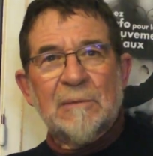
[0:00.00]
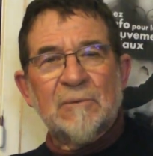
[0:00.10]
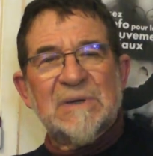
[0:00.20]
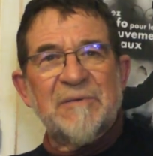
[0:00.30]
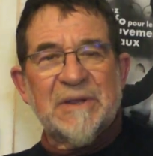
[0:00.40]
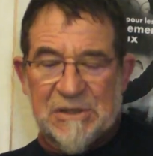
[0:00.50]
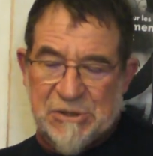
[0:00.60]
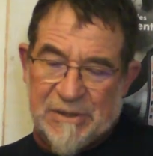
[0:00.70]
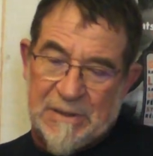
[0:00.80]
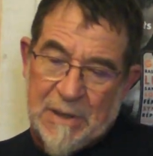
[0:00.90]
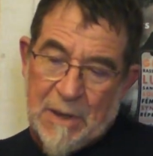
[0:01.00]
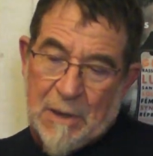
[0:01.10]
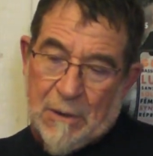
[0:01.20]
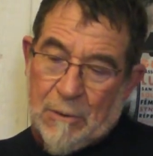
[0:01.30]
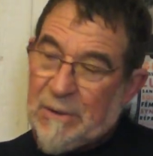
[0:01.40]
vous avez triché,
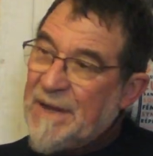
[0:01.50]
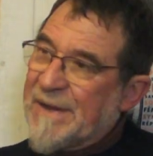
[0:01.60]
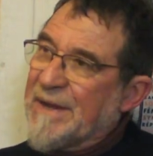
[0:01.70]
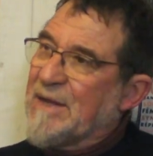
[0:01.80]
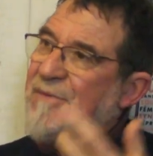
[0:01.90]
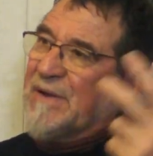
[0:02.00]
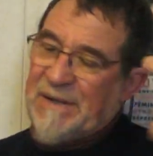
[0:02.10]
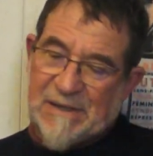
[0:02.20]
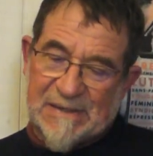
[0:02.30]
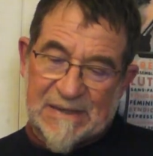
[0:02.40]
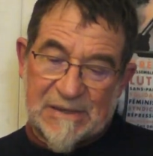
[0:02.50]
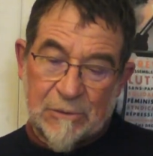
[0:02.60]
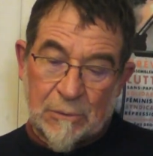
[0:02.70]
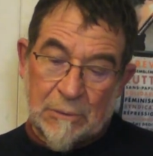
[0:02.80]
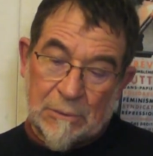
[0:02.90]
les cahiers de
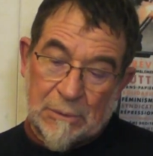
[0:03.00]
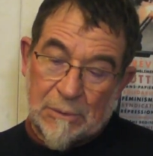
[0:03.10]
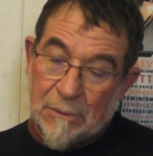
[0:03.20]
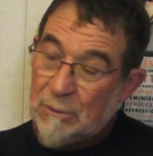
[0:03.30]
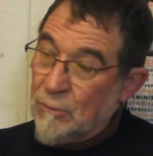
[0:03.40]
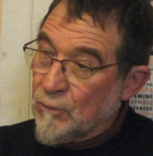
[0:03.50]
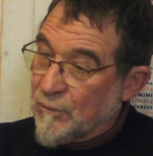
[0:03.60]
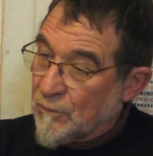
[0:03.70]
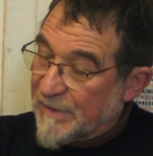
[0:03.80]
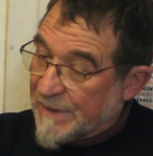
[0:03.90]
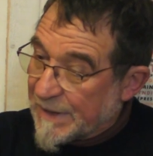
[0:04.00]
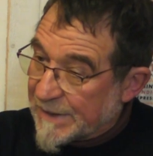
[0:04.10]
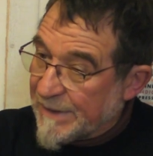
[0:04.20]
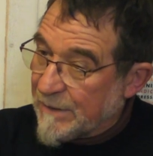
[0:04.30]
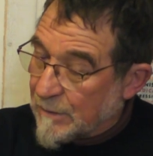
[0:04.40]
fertilisation, où vous devez
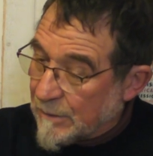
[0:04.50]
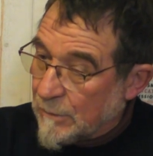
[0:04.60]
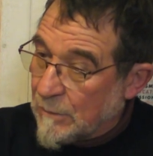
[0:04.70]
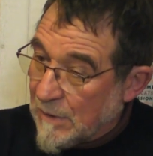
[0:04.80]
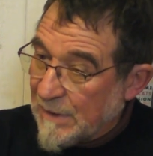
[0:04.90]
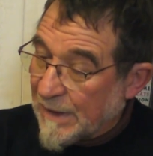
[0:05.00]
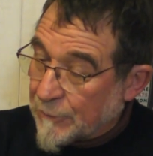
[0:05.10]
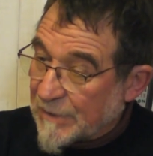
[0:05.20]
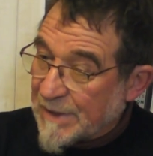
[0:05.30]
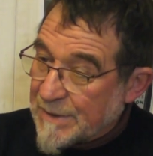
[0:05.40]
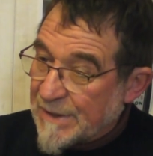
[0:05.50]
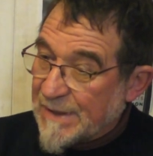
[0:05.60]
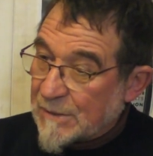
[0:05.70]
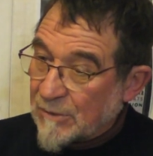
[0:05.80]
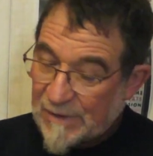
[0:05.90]
décrire la totalité
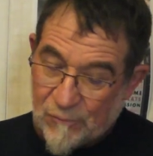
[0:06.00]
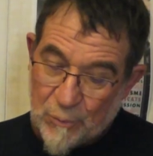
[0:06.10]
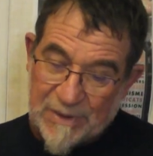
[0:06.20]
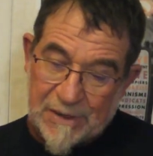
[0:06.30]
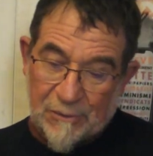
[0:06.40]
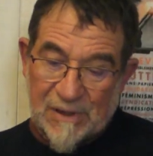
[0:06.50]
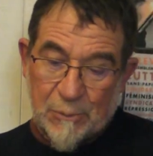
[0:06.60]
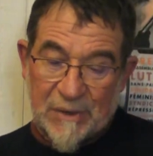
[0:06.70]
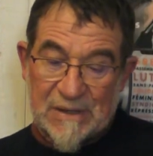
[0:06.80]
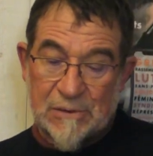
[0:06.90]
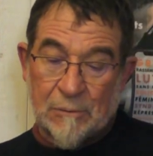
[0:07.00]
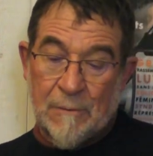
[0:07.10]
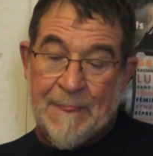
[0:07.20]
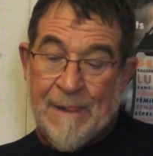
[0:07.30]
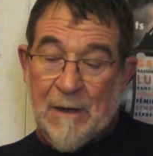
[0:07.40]
des engrais que vous mettez sur
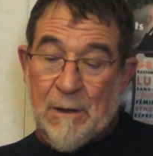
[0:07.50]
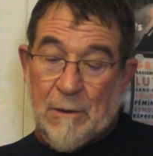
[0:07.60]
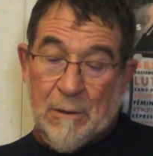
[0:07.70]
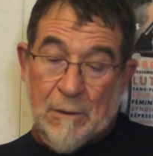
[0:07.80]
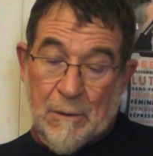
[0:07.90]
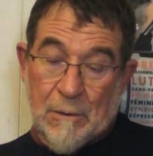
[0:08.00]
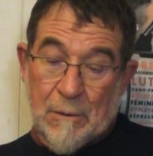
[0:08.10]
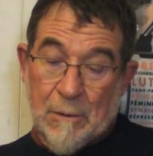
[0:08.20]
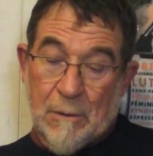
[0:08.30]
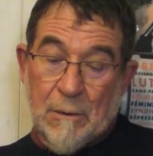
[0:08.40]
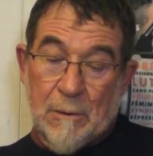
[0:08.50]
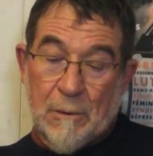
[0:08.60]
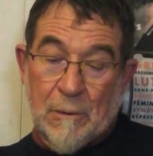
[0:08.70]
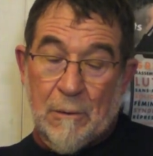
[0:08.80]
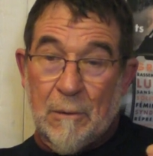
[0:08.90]
l'exploitation,
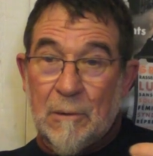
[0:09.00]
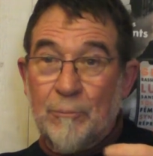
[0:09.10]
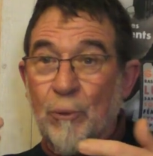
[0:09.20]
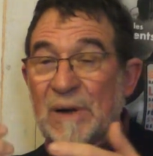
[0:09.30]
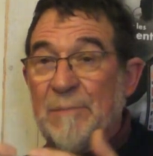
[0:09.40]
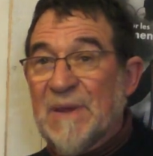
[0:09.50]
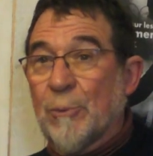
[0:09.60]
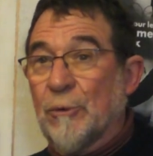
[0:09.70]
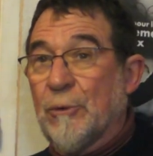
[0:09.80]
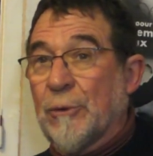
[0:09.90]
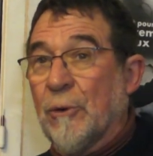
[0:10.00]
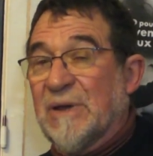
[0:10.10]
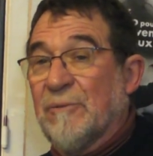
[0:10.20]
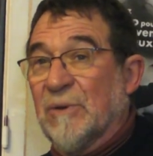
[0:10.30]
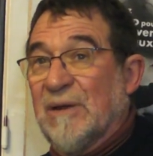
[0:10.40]
euh, pour les petits producteurs
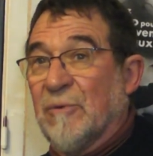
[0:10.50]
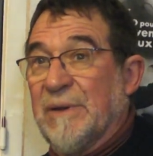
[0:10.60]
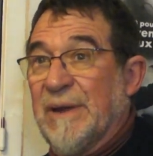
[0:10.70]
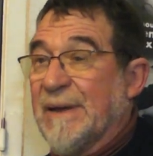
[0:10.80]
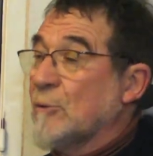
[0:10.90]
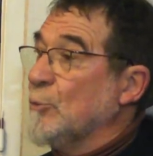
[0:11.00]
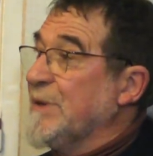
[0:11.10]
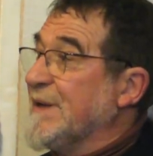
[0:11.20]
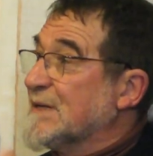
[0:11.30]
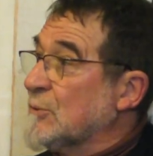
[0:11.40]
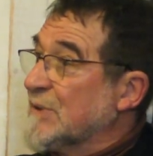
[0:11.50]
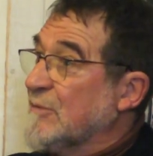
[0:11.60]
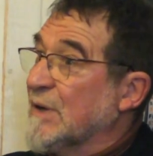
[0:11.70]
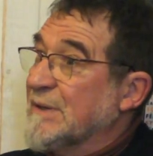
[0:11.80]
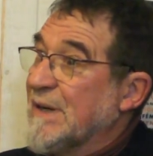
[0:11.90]
qui font de la vente directe, l'obligation
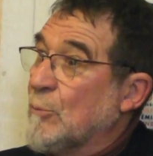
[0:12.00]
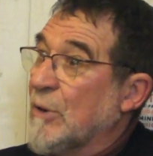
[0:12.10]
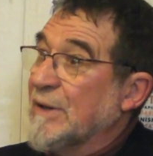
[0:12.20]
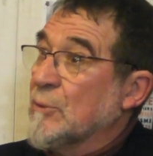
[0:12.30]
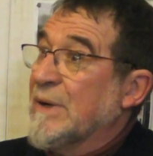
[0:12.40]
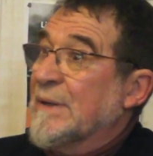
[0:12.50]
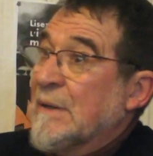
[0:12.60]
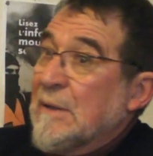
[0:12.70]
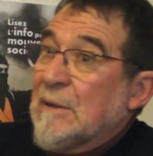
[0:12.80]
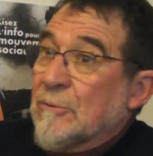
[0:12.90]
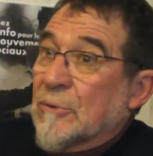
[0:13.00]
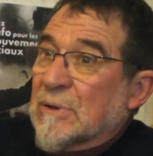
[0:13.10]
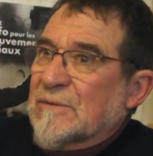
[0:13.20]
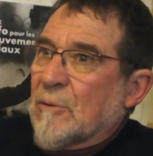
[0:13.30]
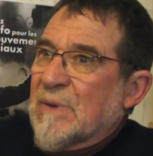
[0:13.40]
d'avoir des laboratoires de
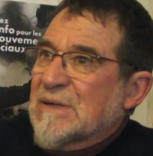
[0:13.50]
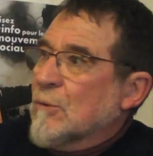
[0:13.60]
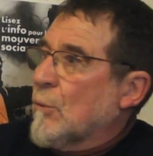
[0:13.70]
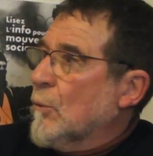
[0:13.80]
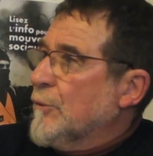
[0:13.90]
transformation aux